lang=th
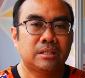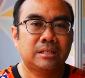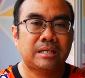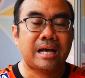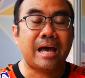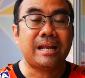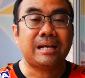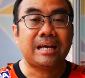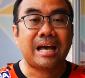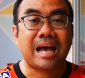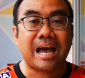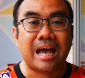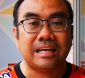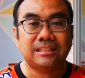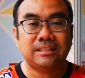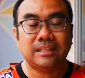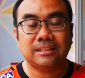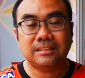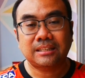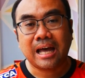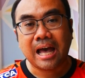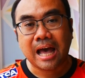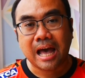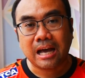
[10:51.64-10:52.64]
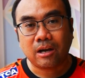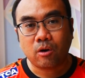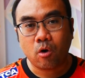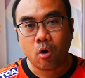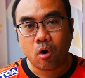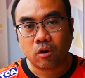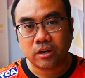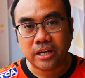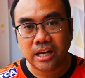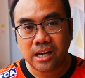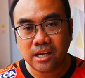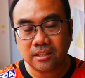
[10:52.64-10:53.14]
การขายสินค้าขอ
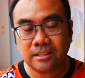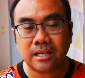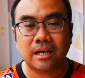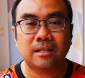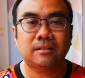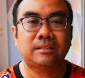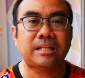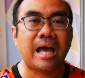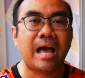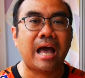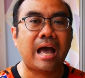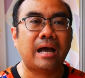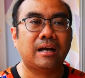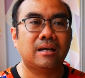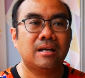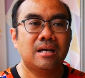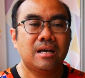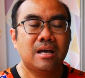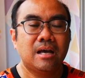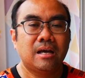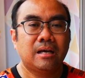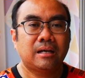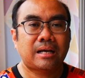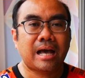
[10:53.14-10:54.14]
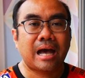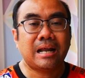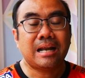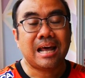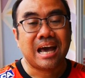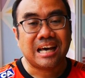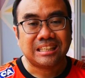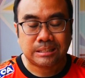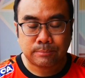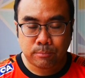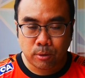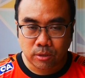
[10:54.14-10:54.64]
งที่ลึกต่างๆ การหา
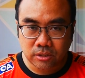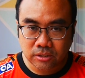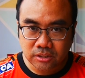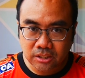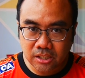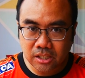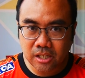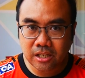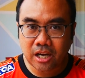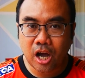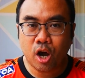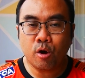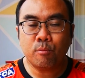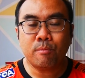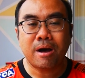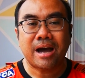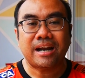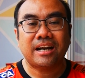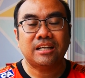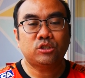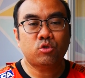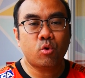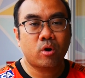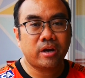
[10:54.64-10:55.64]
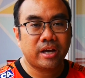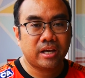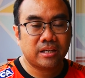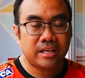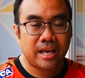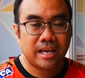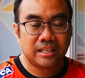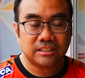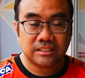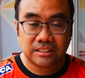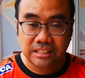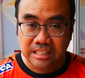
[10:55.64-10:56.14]
สปอนเซอร์เข้ามาในช่วง
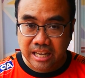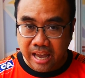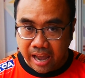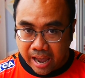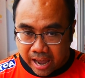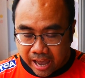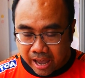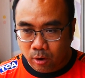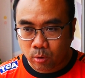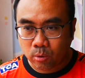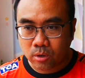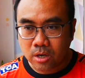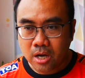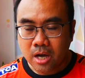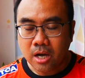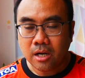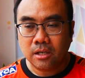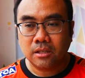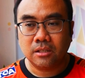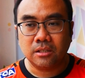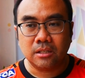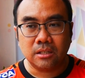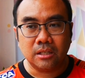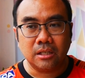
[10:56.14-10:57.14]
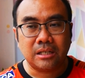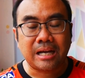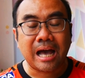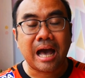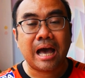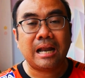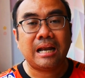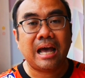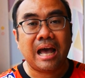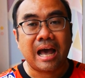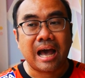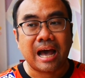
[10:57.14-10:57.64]
ACL หรือกา
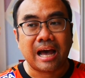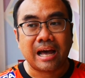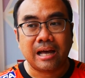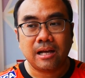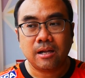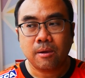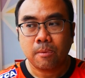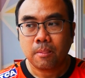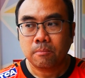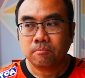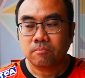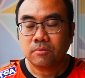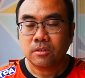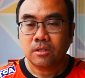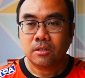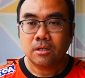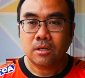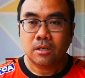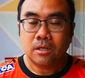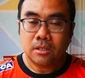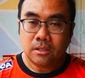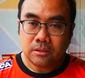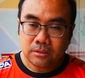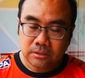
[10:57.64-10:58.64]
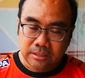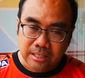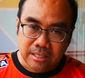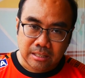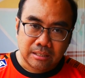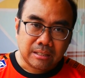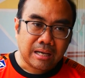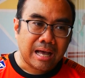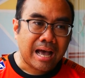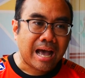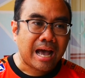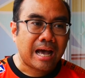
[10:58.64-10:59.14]
รหาสิน
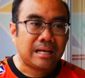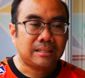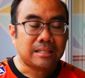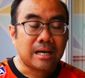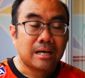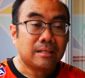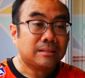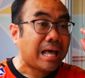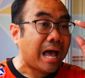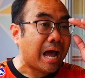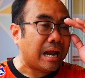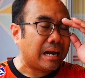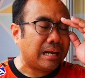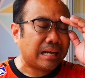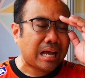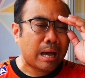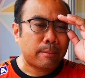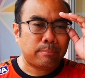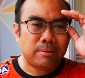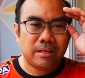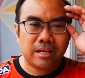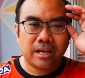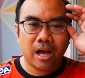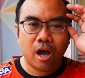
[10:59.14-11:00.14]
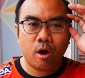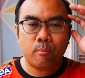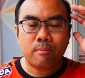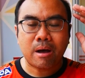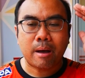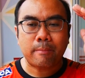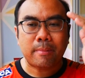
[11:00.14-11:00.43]
ค้าต่างๆนะครับที่เข้ามา